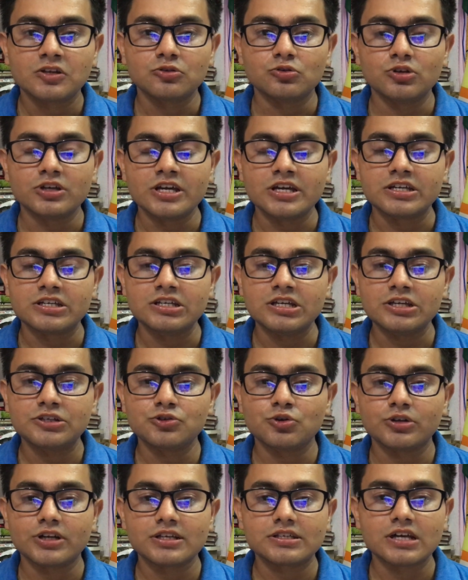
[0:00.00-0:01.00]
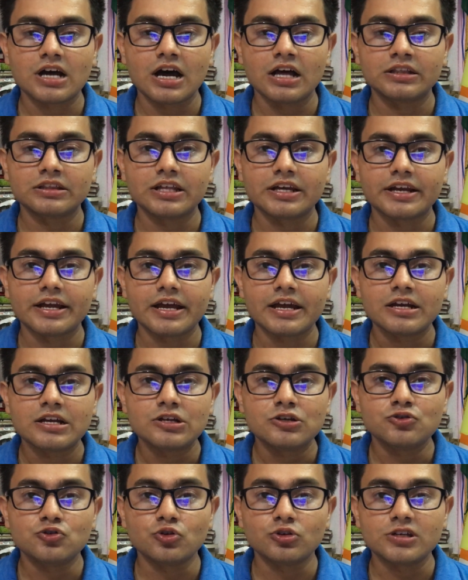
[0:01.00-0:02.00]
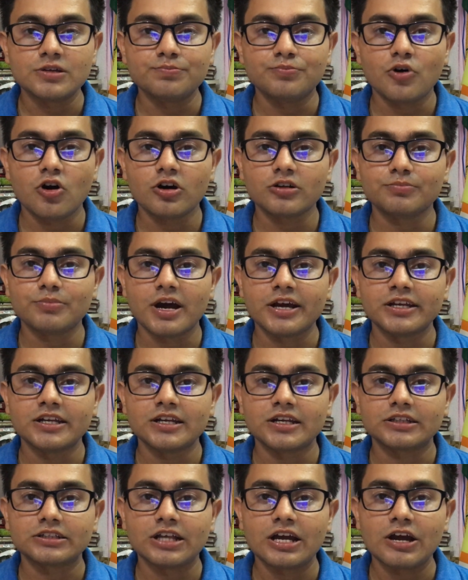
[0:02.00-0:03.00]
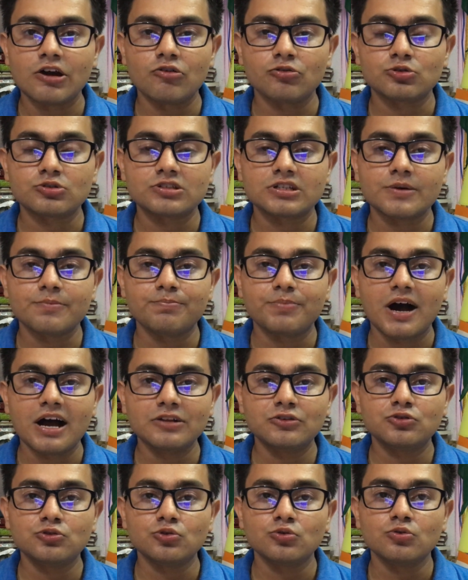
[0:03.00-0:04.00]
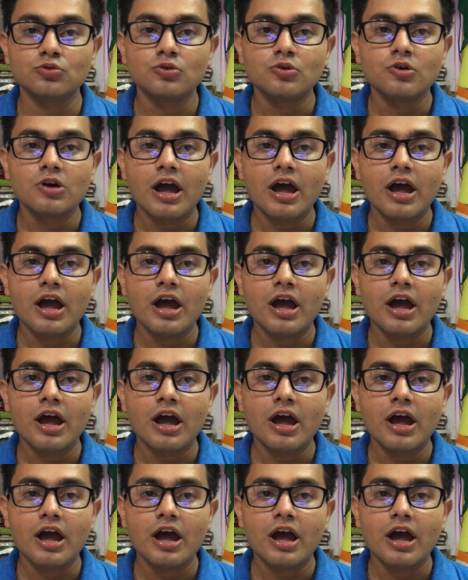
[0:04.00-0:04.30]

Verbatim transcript: तो एक ये छोटा सा अंतर है जो कि बहुत मायने रखता है और उसके बाद जो